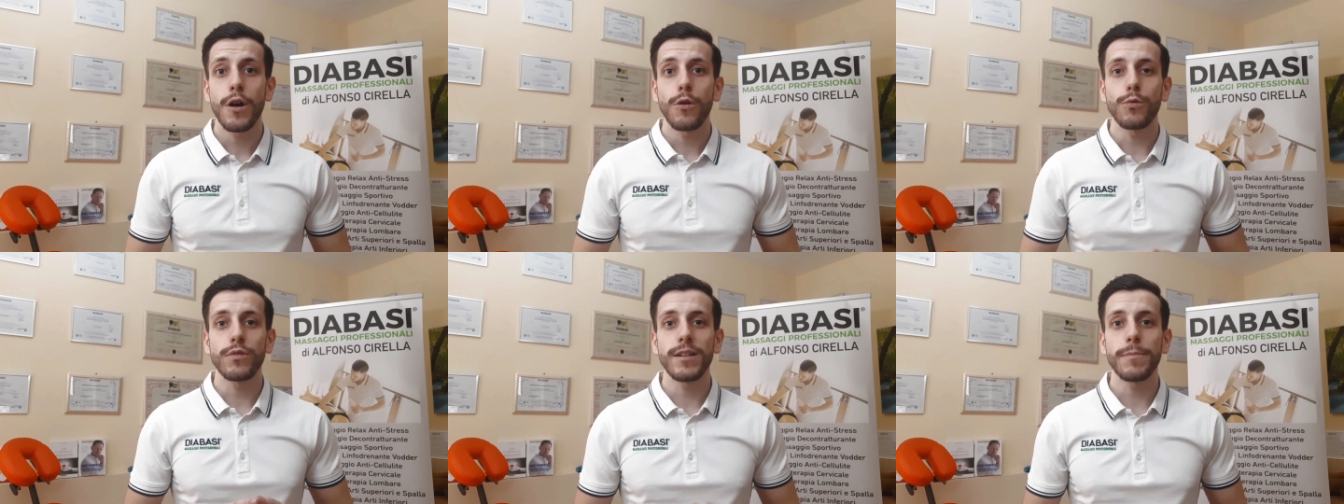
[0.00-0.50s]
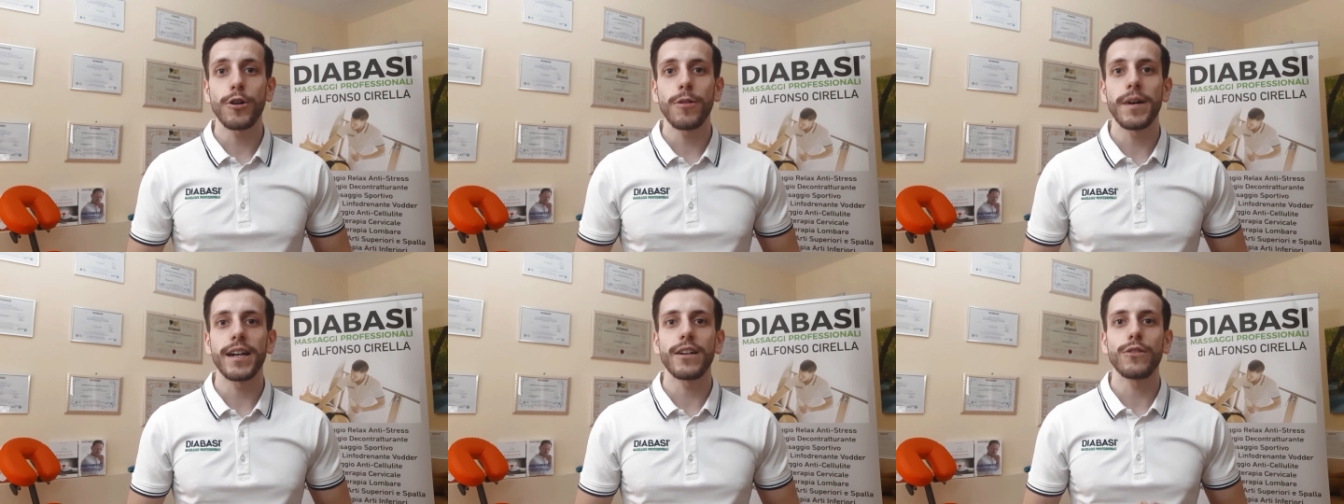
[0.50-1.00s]
un
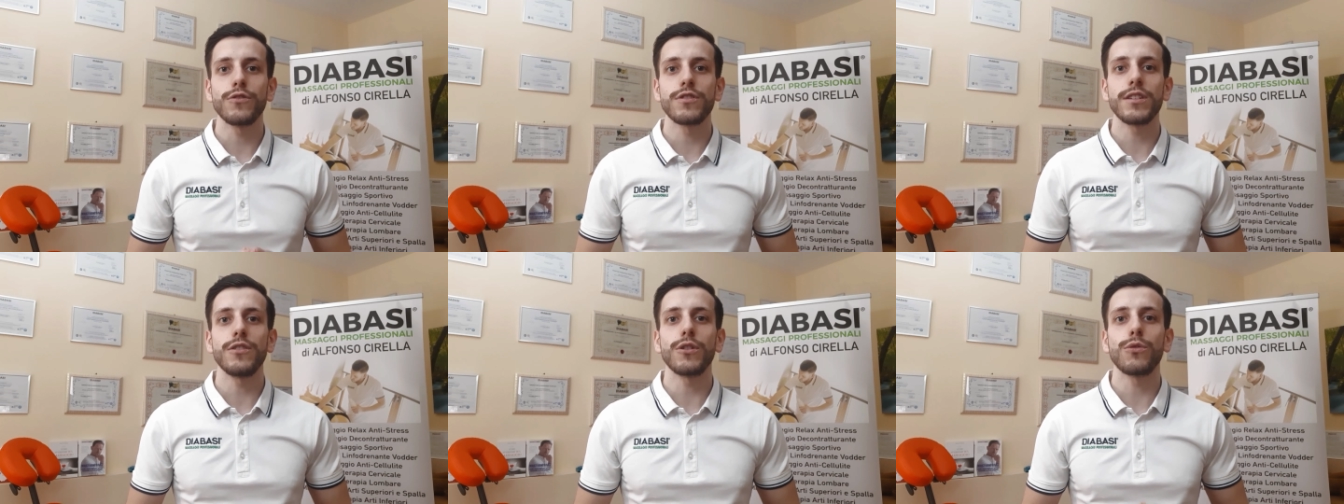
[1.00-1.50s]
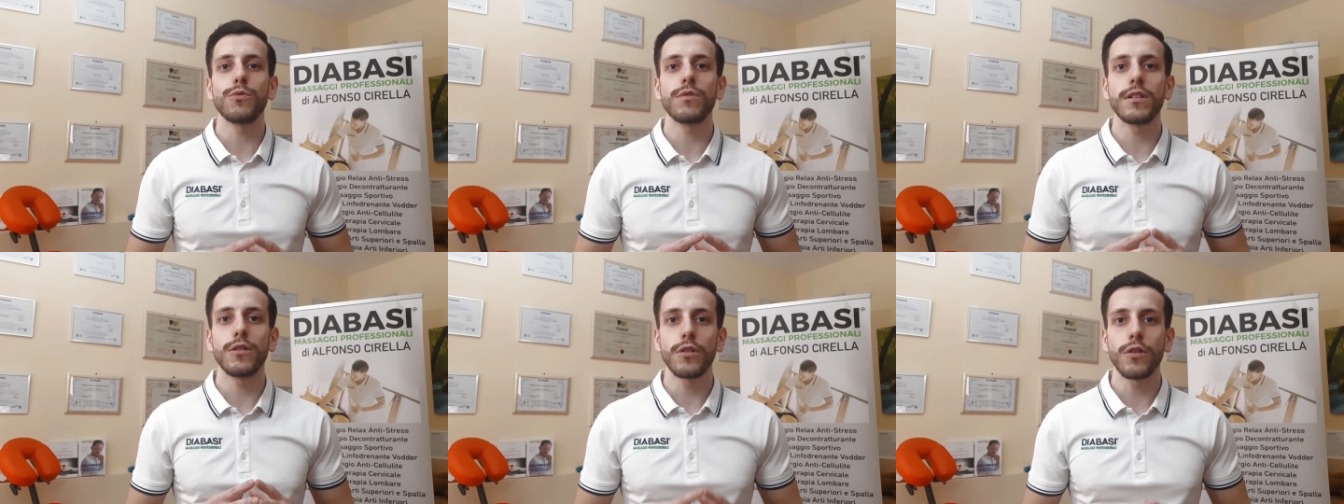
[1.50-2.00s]
diploma che consiglio a
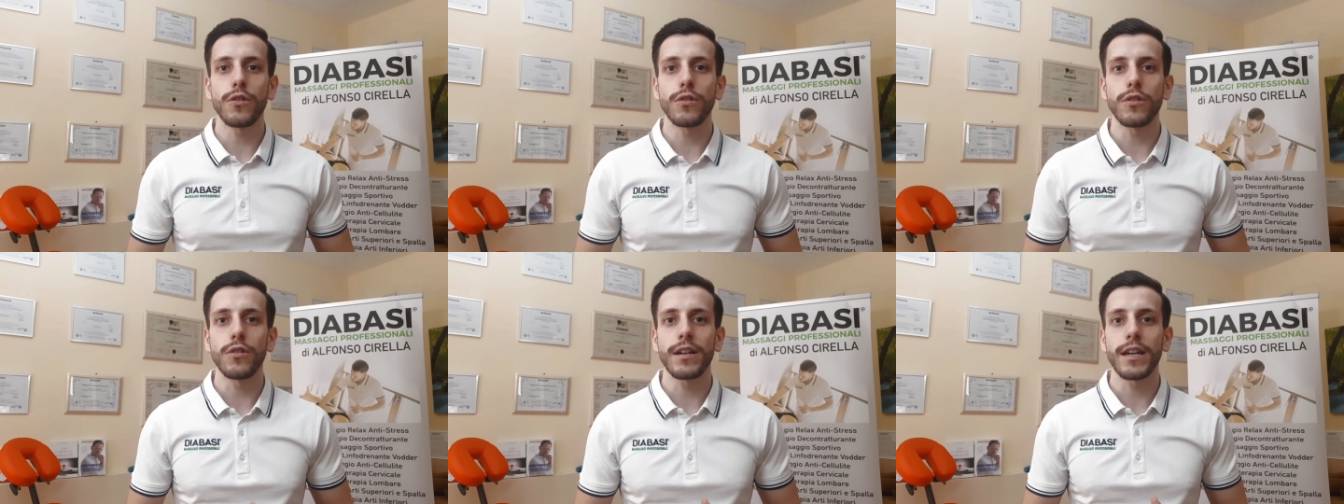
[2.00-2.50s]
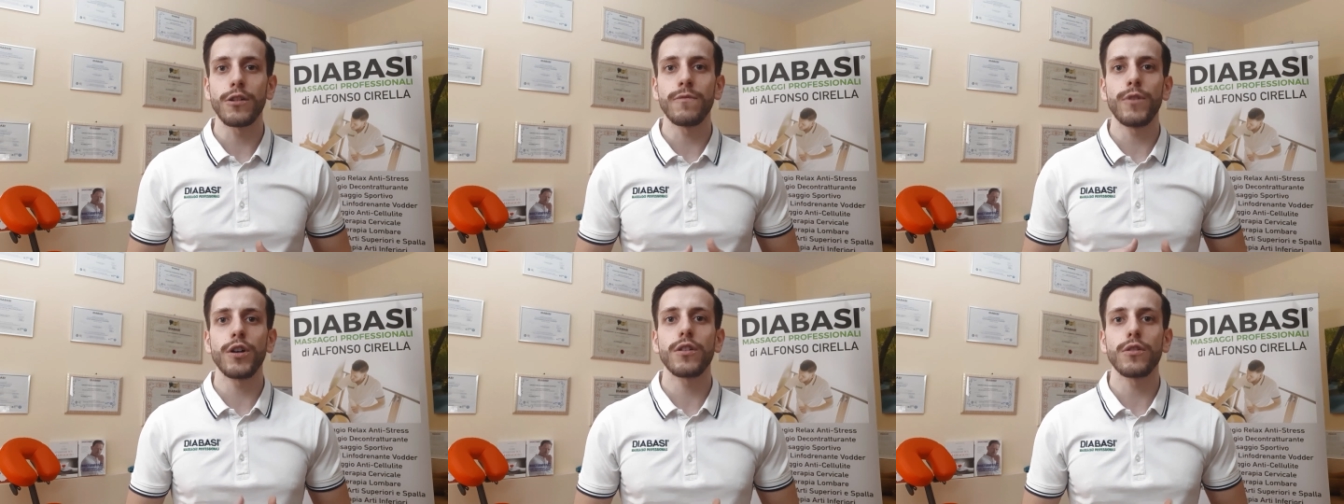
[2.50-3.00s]
tutti coloro che non
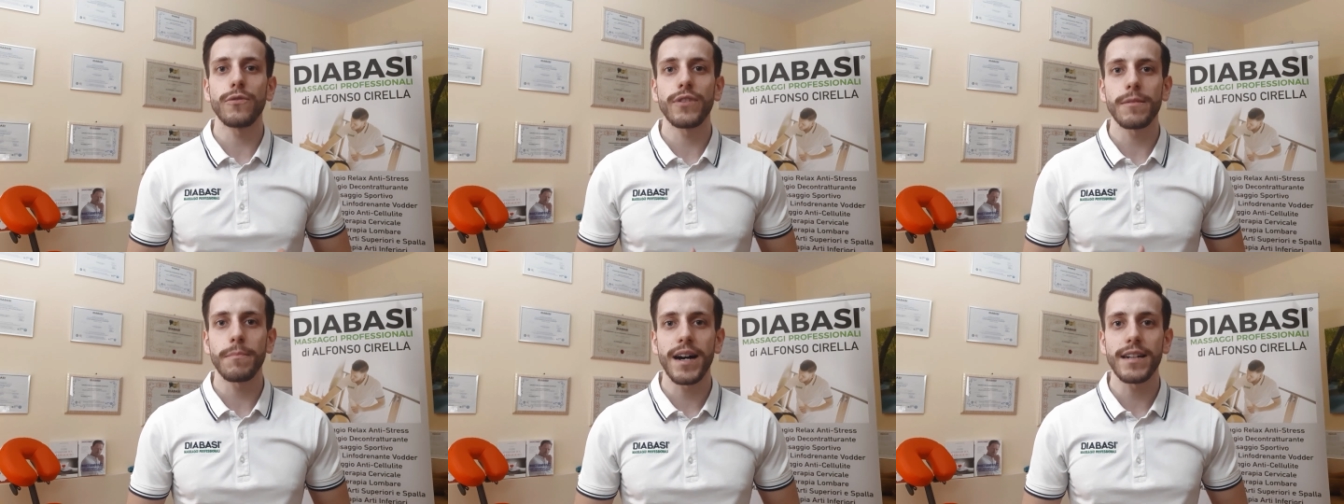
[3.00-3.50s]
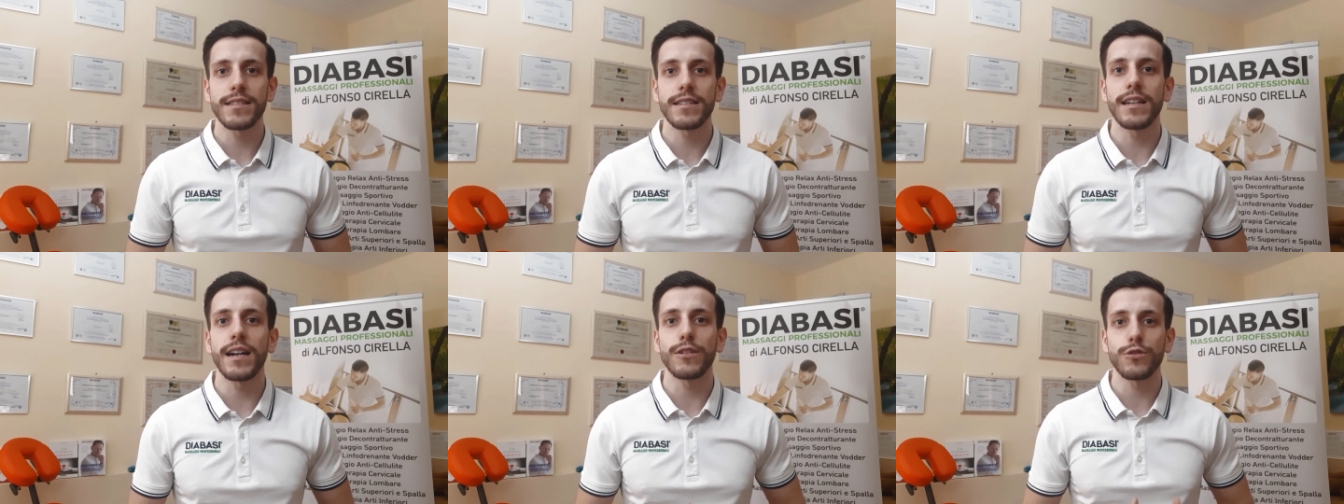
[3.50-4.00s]
vogliono
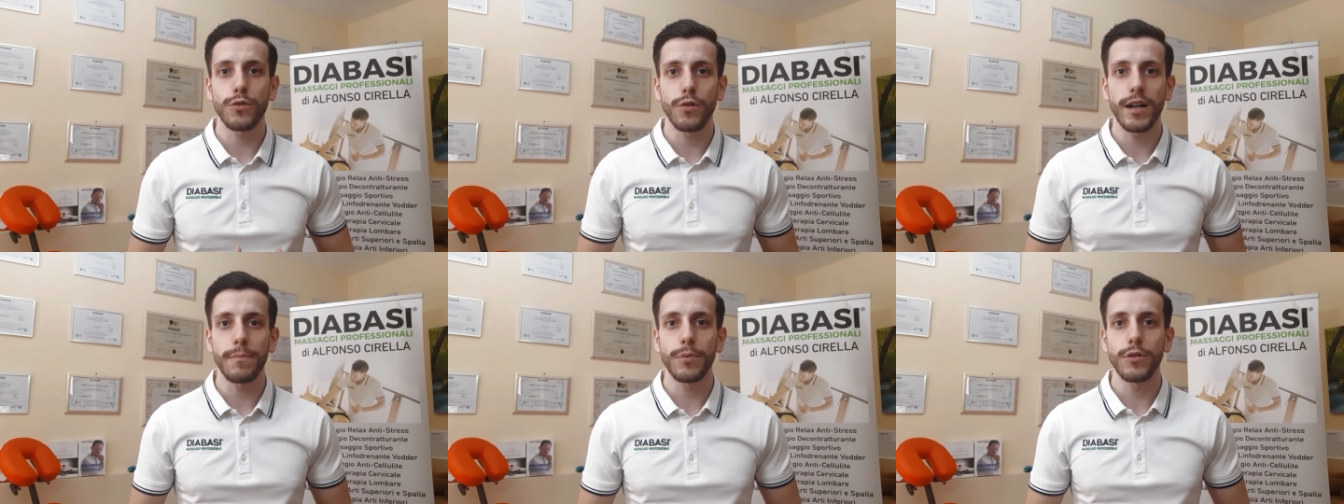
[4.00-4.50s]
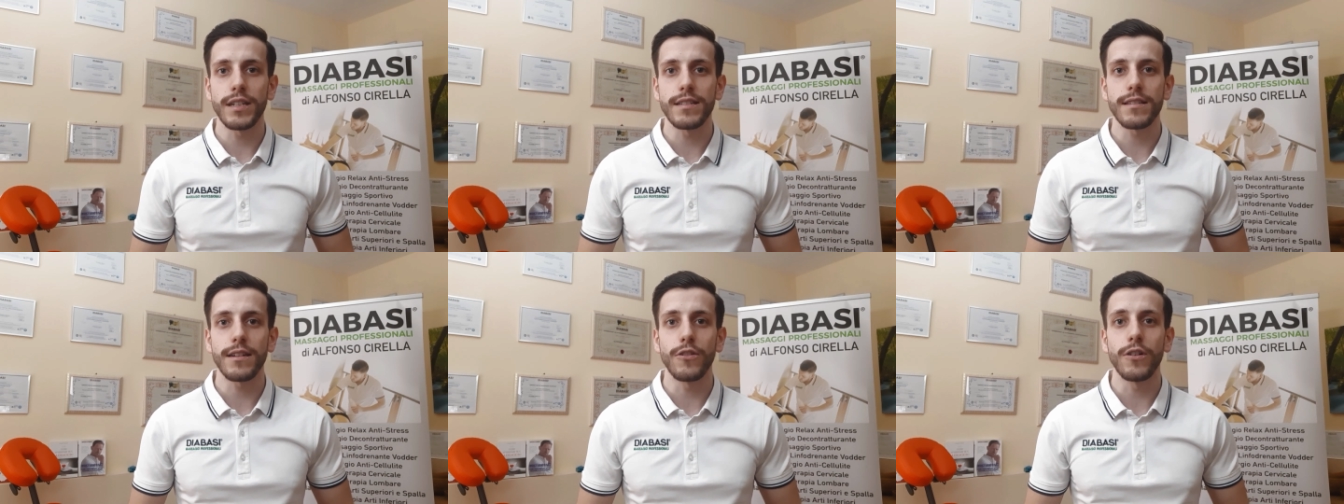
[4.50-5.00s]
fermarsi al solo campo
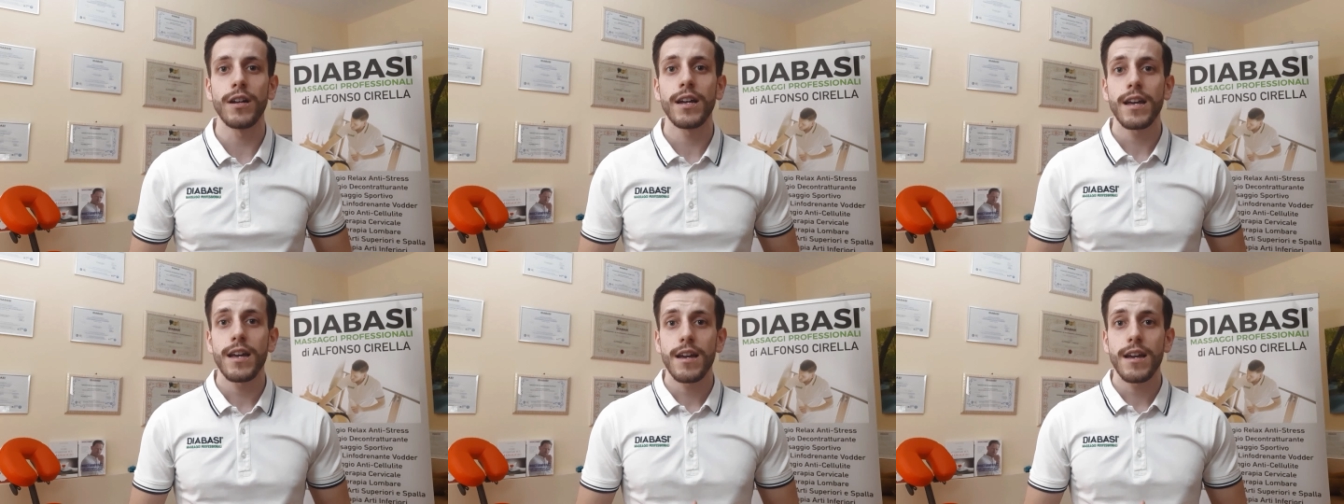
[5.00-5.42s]
listico,